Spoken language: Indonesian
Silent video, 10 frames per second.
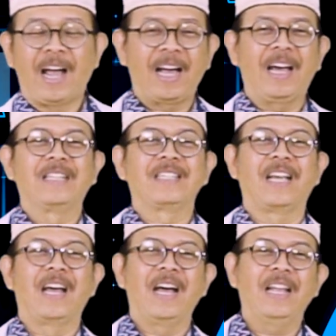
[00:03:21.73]
akal
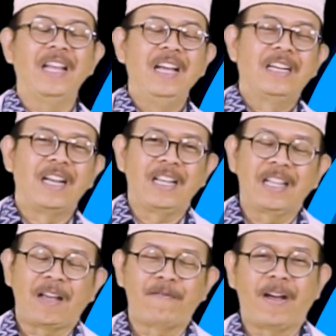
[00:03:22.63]
sehat dan
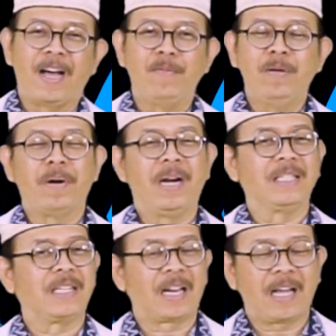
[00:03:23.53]
kita fahami
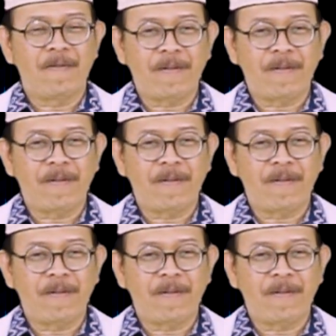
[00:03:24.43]
berdasarkan